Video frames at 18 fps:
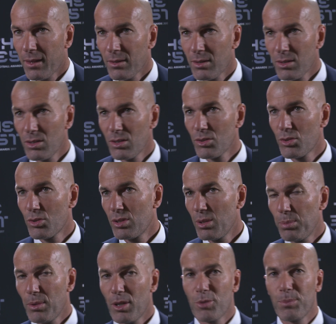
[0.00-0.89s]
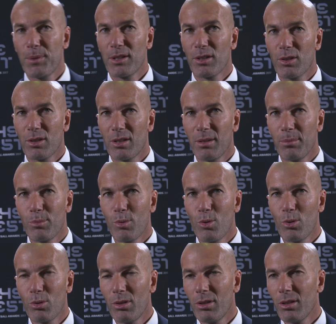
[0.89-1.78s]
non, je sais pas. Je pense que c'est
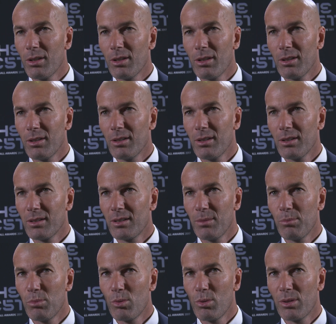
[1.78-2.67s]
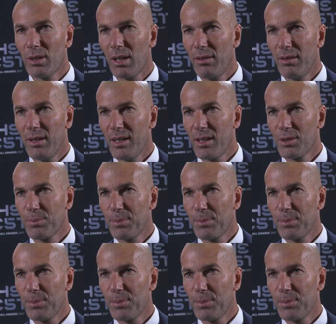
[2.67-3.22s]
beaucoup de, c'est beaucoup de travail.